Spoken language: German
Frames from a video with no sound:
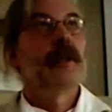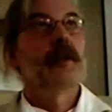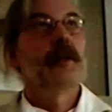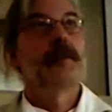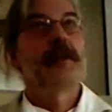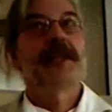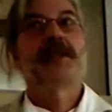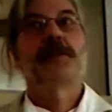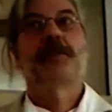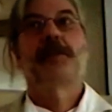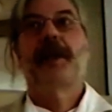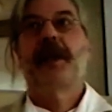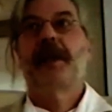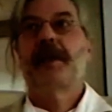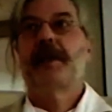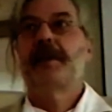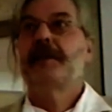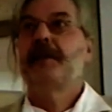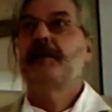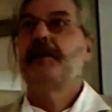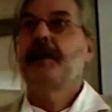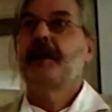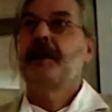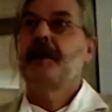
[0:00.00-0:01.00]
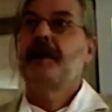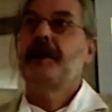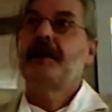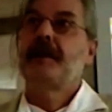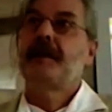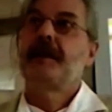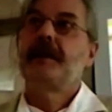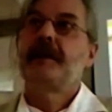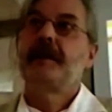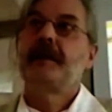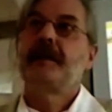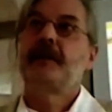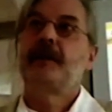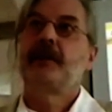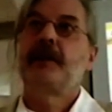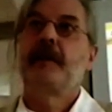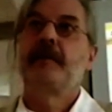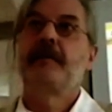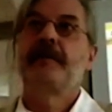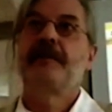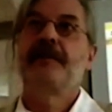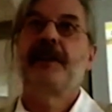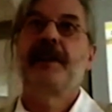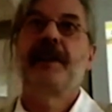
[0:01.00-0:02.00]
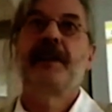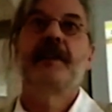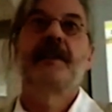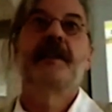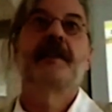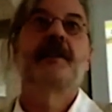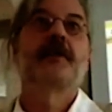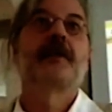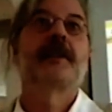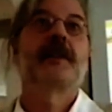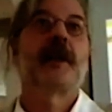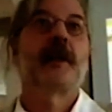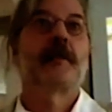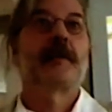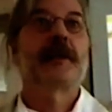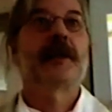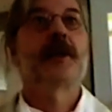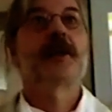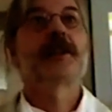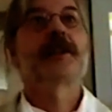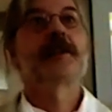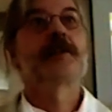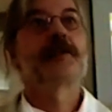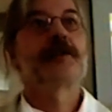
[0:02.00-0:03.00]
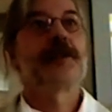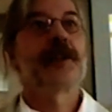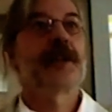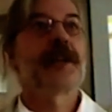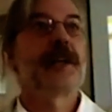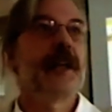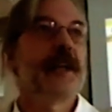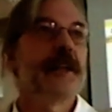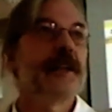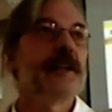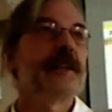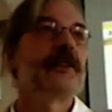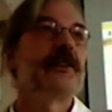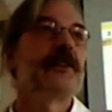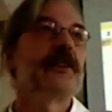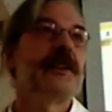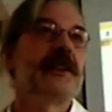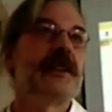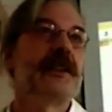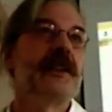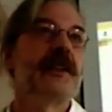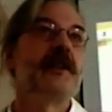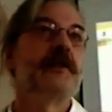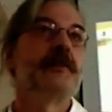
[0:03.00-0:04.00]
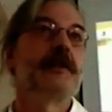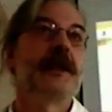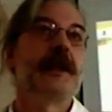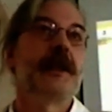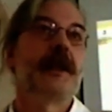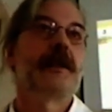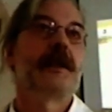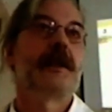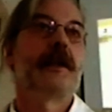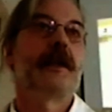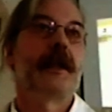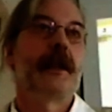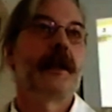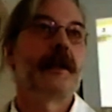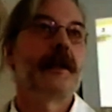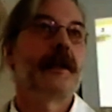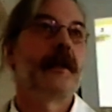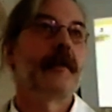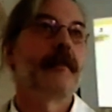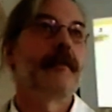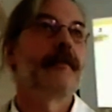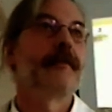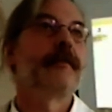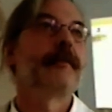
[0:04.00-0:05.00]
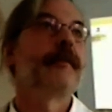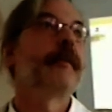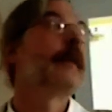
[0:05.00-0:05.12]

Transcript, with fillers: Best Practice Models zu empfehlen und dabei auch den Vergleich zu ziehen mit anderen Ländern.